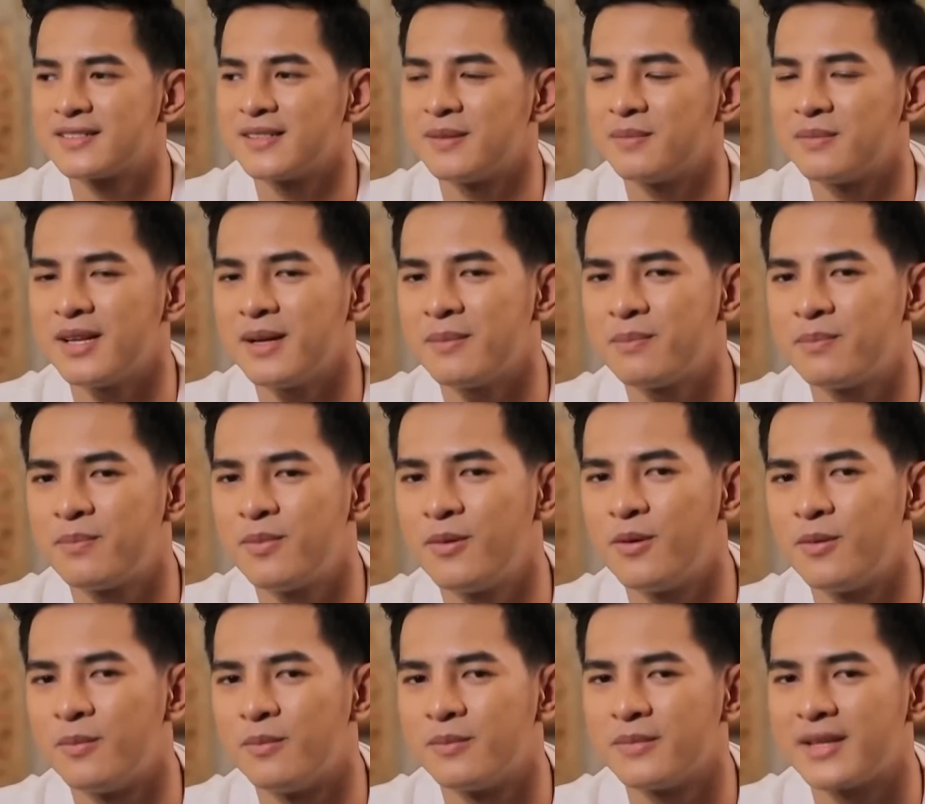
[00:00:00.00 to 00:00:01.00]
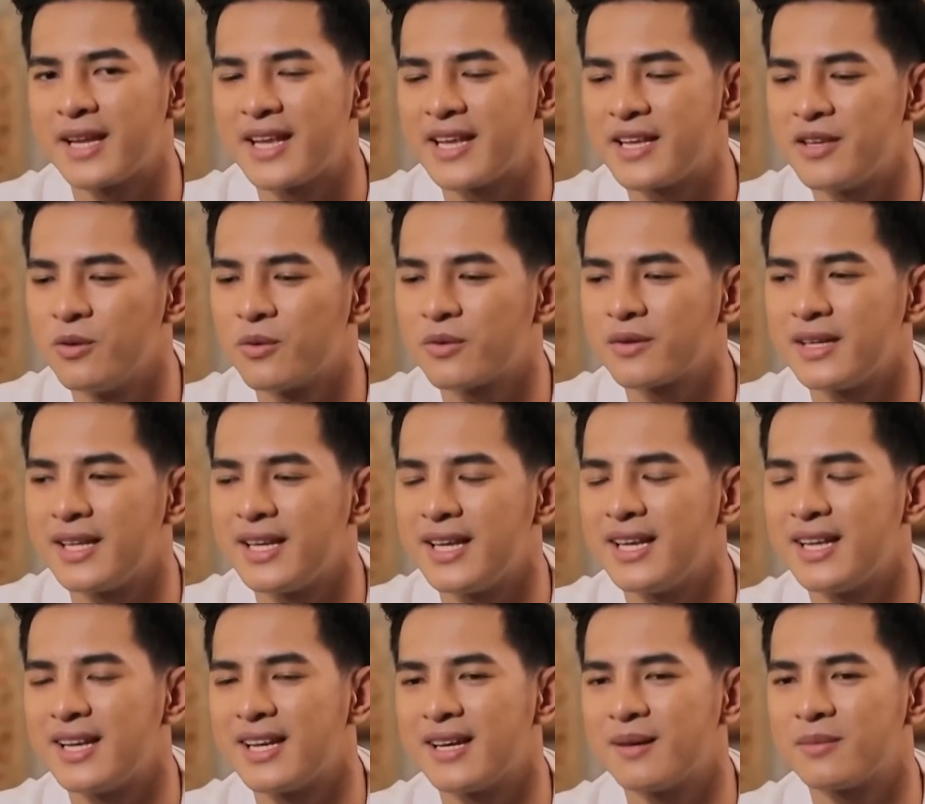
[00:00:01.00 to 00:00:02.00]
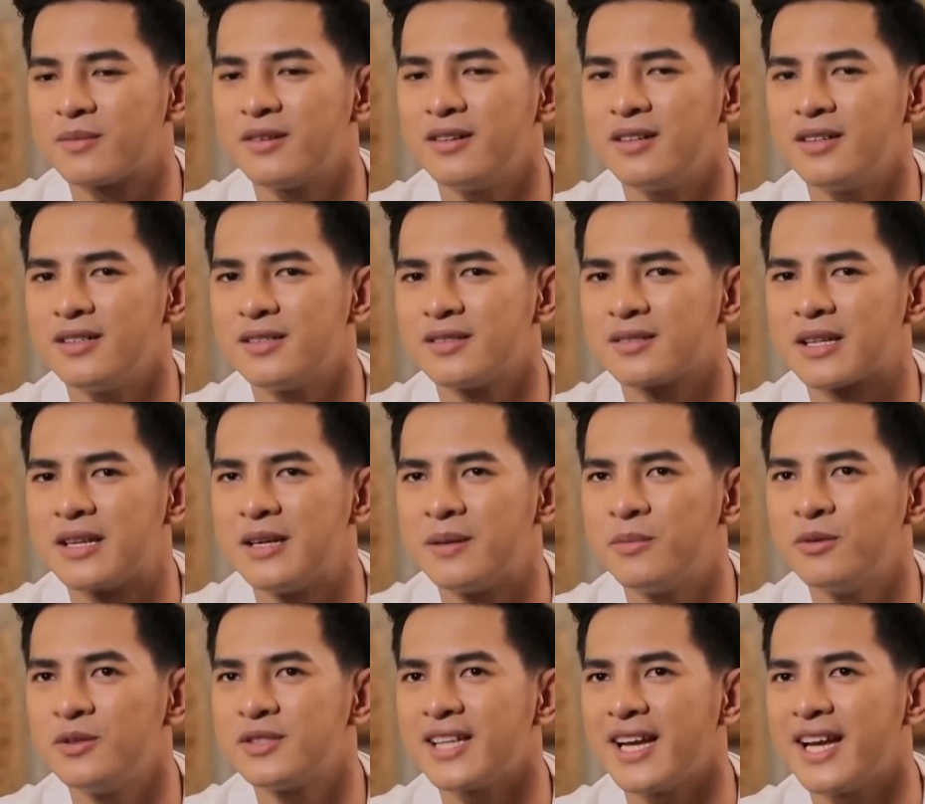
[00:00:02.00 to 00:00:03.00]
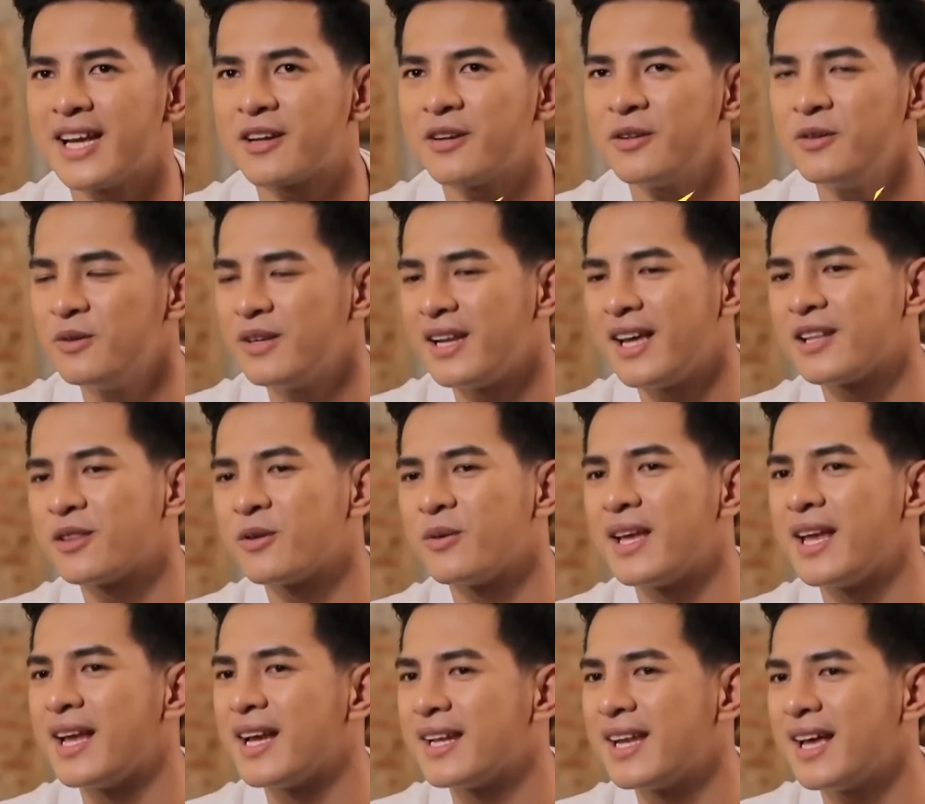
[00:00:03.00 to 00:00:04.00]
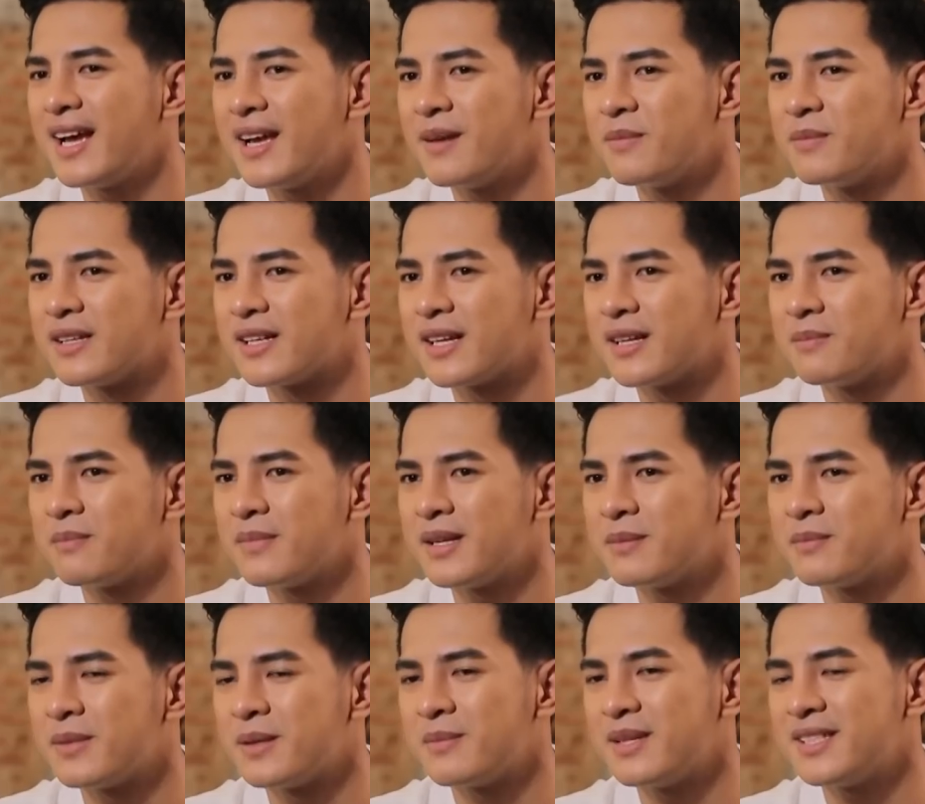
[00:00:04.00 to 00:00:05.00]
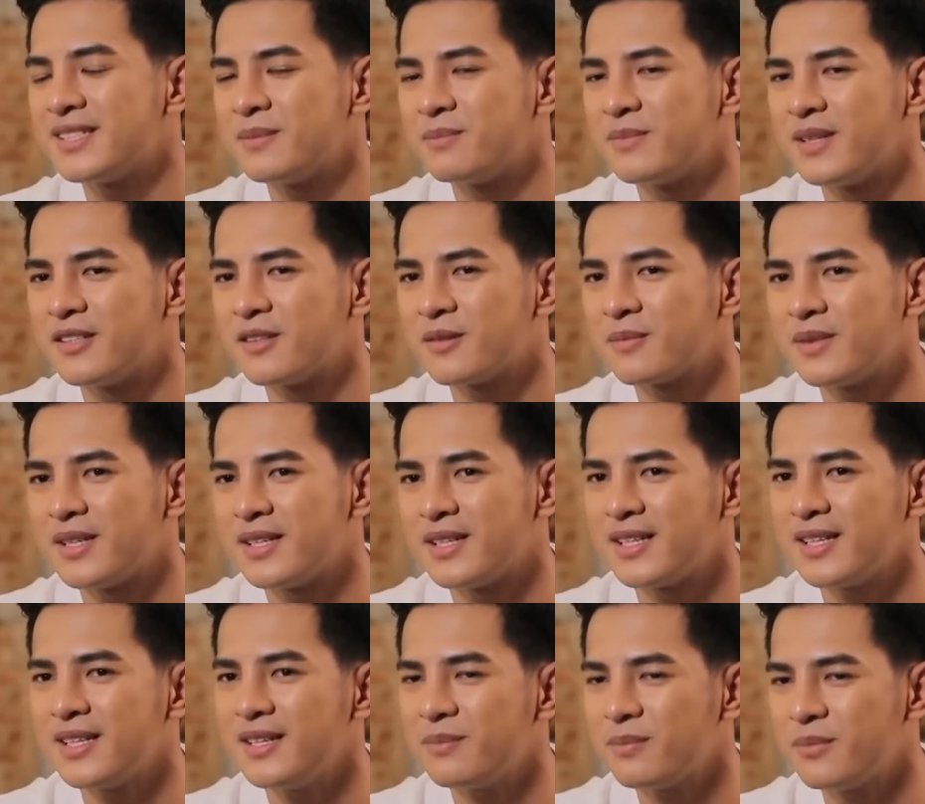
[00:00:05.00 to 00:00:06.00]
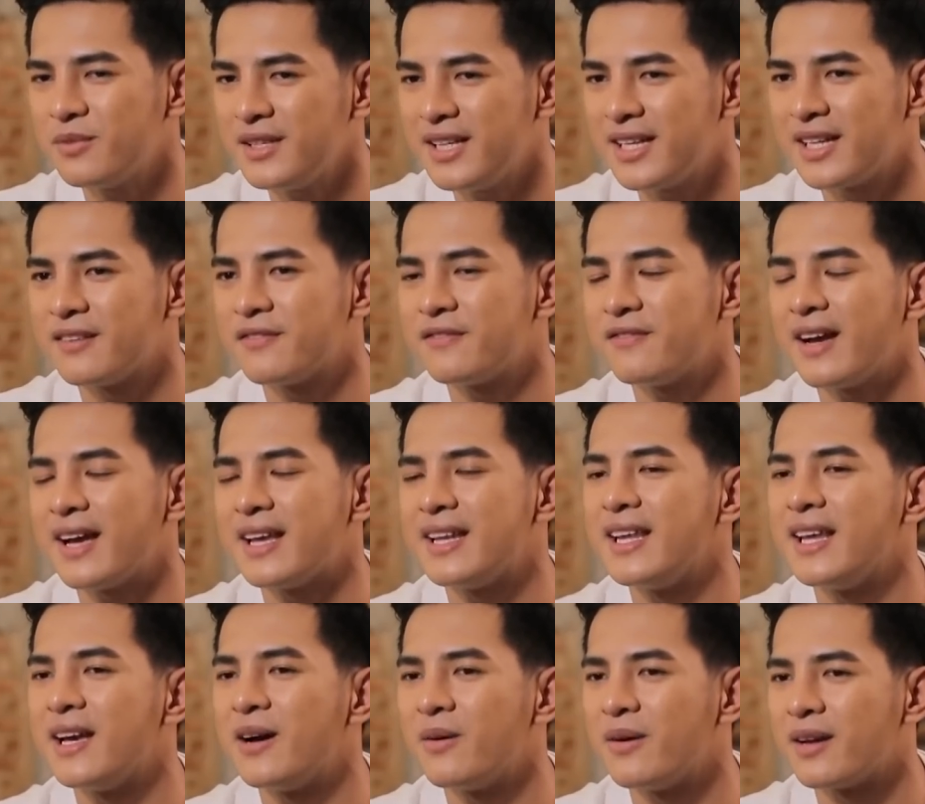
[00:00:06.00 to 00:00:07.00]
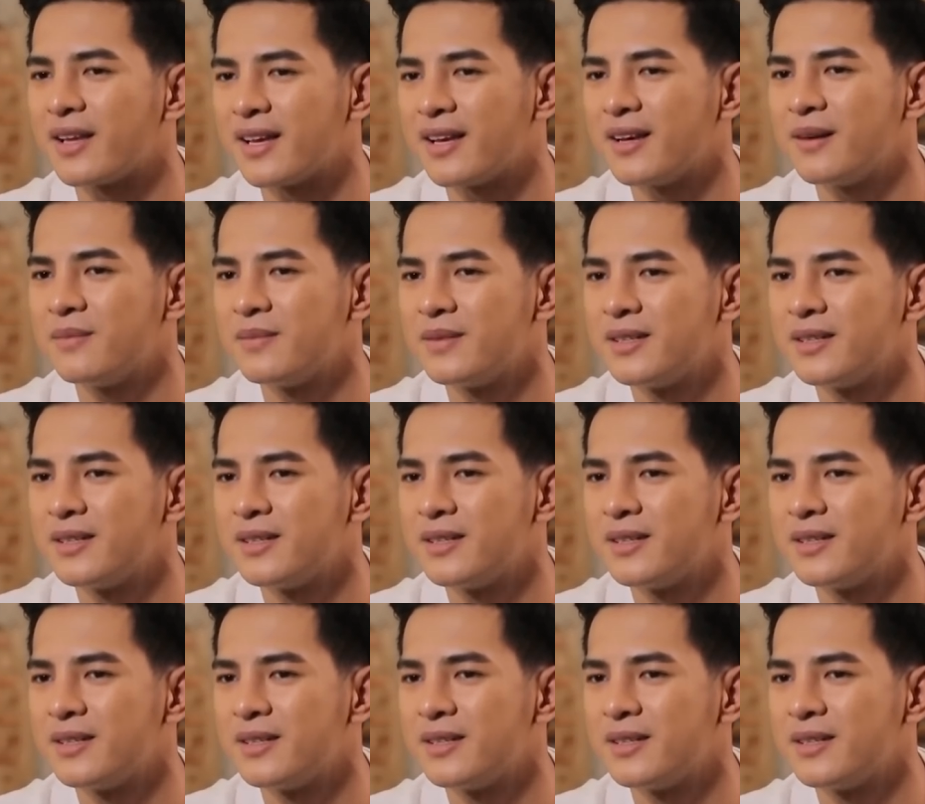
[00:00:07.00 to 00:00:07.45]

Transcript: สำหรับผมในยุคนี้นะครับก็ผู้ชายก็ดูแลตัวเองได้เหมือนกันไม่มันไม่จำเป็นต้องเป็นที่ผู้หญิงฝ่ายเดียวอย่างเงี้ย